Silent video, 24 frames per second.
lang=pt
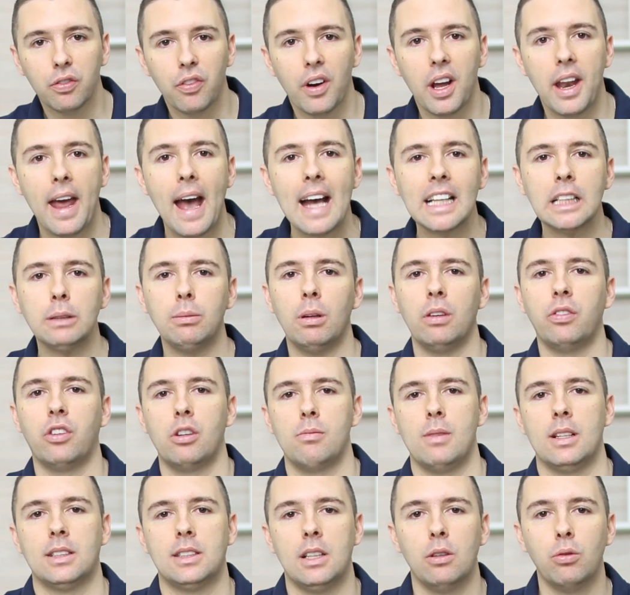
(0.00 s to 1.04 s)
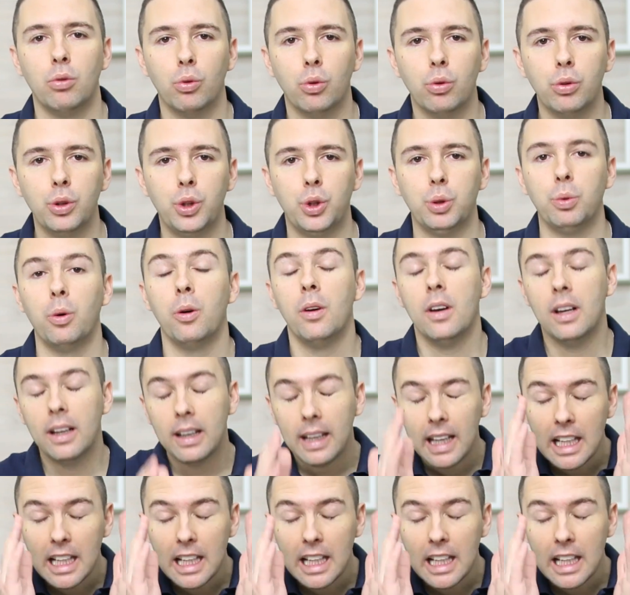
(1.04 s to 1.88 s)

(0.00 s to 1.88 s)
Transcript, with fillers: oferece uma informação útil,